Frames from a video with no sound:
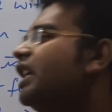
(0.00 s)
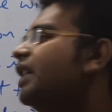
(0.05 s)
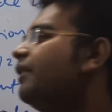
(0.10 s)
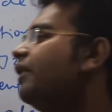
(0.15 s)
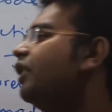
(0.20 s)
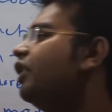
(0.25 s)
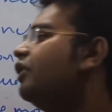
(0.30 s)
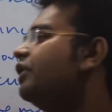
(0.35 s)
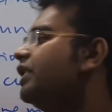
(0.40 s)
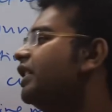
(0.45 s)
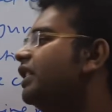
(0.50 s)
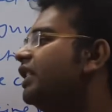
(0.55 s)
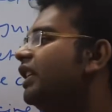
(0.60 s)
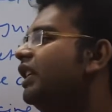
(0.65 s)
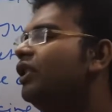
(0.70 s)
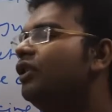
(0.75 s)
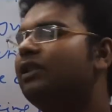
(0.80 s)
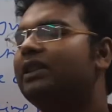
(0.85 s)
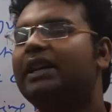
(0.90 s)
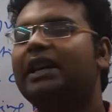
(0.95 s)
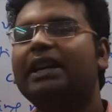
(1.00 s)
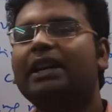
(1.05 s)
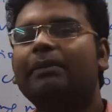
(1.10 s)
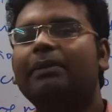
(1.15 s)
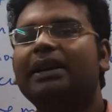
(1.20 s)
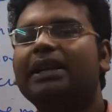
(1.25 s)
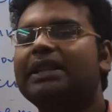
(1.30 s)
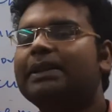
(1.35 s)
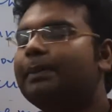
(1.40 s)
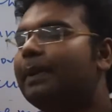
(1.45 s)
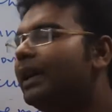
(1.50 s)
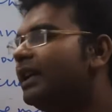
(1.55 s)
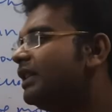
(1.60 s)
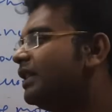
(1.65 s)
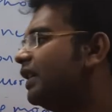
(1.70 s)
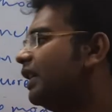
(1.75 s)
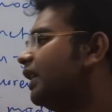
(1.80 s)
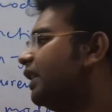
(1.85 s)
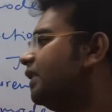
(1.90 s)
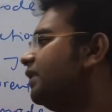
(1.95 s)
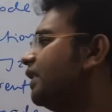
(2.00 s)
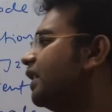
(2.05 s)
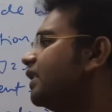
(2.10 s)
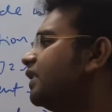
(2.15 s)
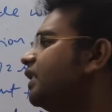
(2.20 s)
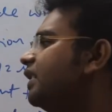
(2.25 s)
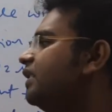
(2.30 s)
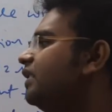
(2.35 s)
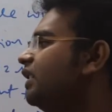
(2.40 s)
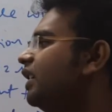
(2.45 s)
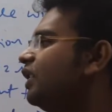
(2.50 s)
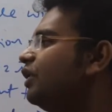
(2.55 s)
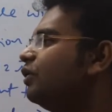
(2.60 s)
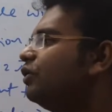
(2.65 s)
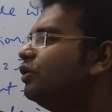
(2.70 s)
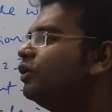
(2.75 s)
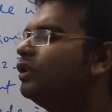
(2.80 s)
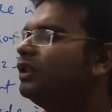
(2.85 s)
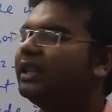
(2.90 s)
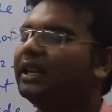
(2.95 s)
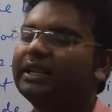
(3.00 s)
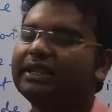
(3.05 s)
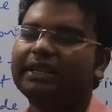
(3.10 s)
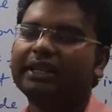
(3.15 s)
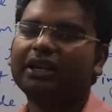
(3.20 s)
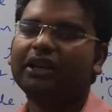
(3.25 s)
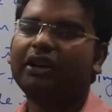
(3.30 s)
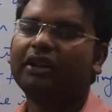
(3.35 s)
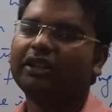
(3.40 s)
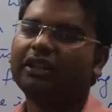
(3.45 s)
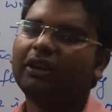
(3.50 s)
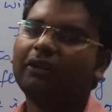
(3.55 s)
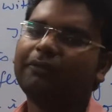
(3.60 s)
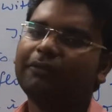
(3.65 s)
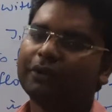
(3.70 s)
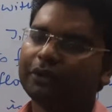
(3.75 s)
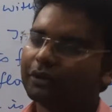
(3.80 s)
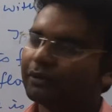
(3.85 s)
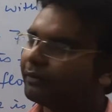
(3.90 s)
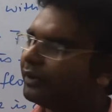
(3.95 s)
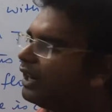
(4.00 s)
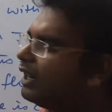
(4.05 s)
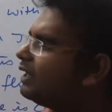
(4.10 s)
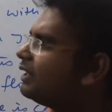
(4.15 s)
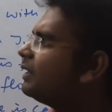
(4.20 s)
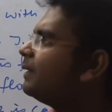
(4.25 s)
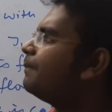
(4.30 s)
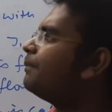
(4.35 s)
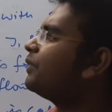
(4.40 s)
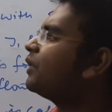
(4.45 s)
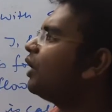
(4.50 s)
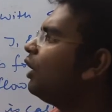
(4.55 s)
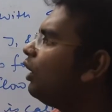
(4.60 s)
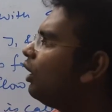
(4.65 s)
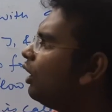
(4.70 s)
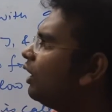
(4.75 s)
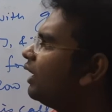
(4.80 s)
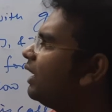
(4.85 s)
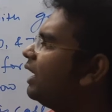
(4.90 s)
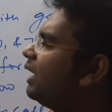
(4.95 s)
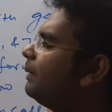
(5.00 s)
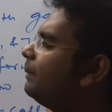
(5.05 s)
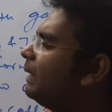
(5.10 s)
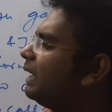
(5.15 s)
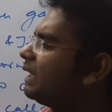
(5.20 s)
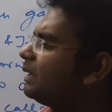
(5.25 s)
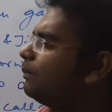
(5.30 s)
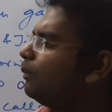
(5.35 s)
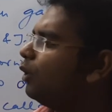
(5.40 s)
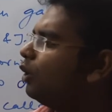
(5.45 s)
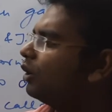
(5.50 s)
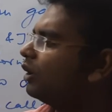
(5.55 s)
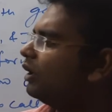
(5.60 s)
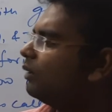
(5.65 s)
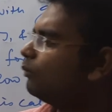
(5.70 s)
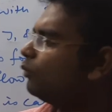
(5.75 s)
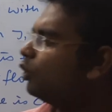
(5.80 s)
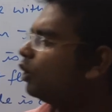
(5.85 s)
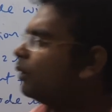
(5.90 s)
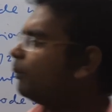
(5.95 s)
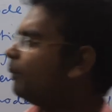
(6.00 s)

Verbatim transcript: वन और थ्री होता है रिवर्स वाइस जंक्शन टू जो होता है क्या होता है फॉरवर्ड वाइस और रिवर्स ब्लॉकिंग मोड